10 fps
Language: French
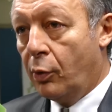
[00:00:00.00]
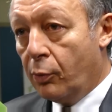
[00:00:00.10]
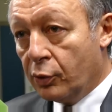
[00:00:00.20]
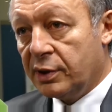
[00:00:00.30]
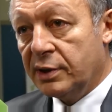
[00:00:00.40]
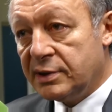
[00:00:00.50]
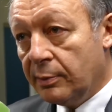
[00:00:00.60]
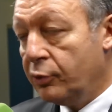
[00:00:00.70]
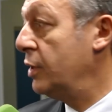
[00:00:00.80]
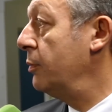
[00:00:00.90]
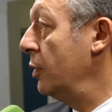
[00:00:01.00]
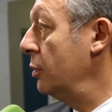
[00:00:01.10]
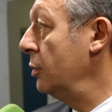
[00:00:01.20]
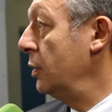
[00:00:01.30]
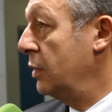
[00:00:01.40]
pour montrer symboliquement
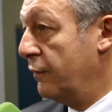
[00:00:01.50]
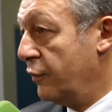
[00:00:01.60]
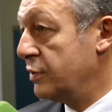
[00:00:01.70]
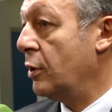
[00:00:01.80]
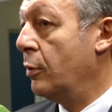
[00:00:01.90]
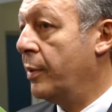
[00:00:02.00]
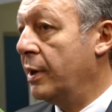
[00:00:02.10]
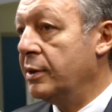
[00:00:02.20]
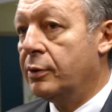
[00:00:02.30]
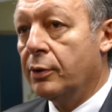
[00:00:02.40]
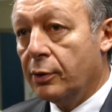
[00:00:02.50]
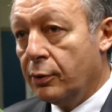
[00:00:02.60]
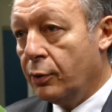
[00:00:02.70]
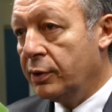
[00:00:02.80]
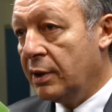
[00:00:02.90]
qu'il faut que ça reprenne et
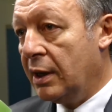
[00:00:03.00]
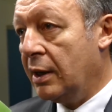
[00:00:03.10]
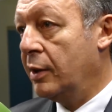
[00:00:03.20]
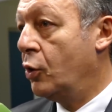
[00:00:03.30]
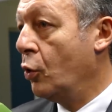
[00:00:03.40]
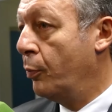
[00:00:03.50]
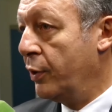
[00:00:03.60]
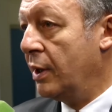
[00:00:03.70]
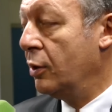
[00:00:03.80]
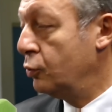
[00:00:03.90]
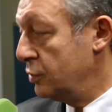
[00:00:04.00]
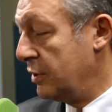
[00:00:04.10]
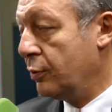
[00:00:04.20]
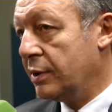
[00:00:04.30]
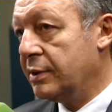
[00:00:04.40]
qu'on est là et qu'on peut y aller en toute
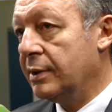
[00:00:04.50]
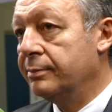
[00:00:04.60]
sécurité.